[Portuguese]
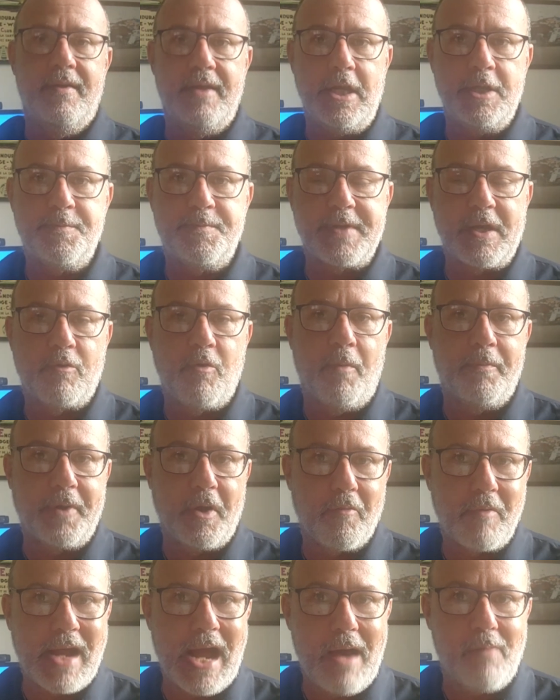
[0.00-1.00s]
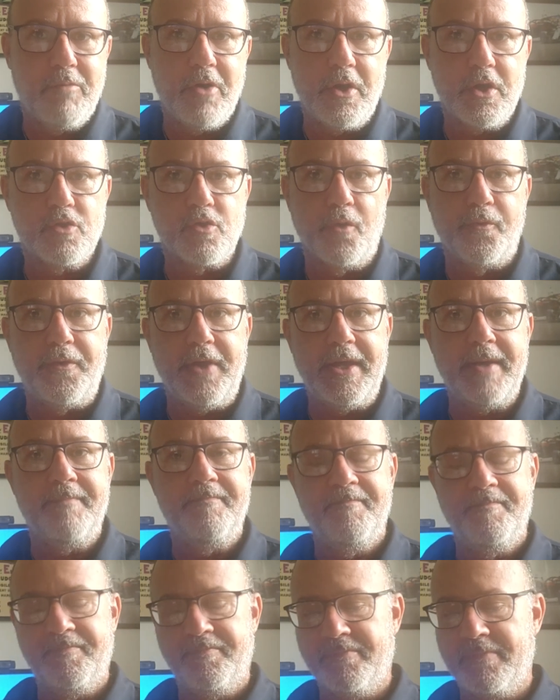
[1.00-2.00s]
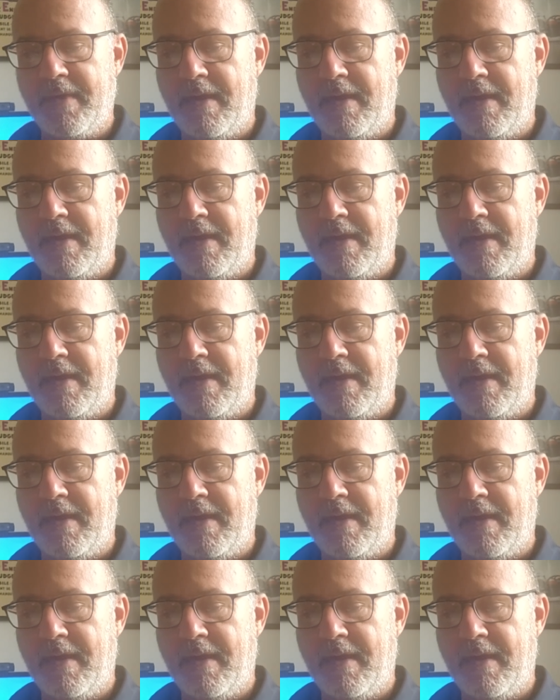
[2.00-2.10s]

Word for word: a gente precisa comprar um cabo, resolver.